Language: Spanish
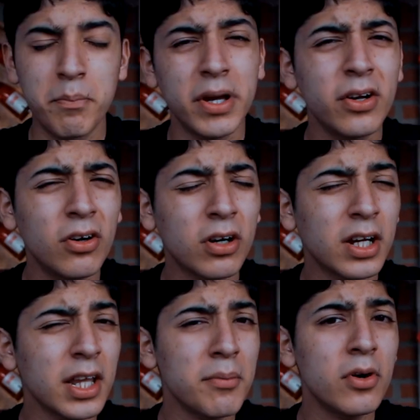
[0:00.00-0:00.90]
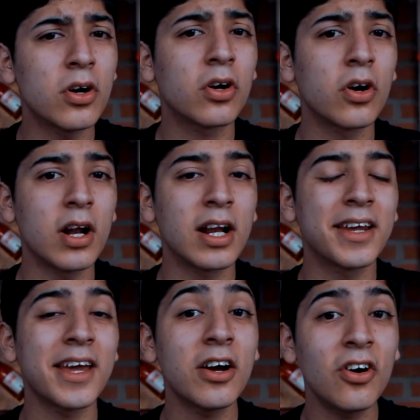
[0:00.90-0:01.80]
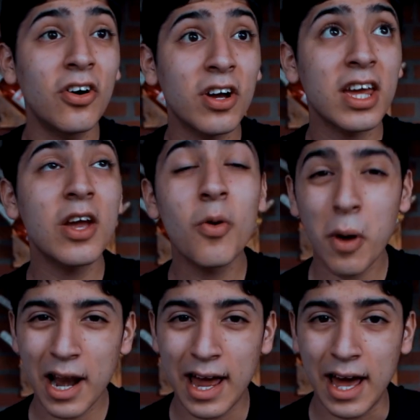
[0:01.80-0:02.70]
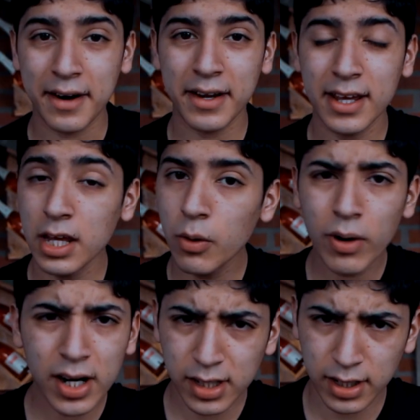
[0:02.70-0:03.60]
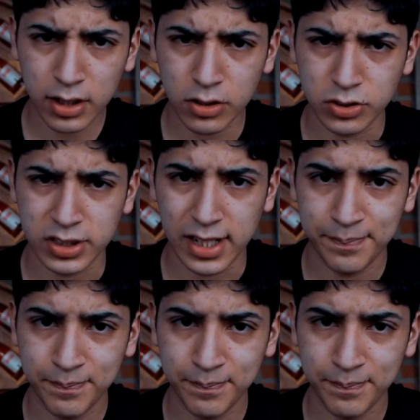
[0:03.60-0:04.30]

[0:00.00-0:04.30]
Pero quedémonos con el griego igualar. ¿Igualar qué cosa?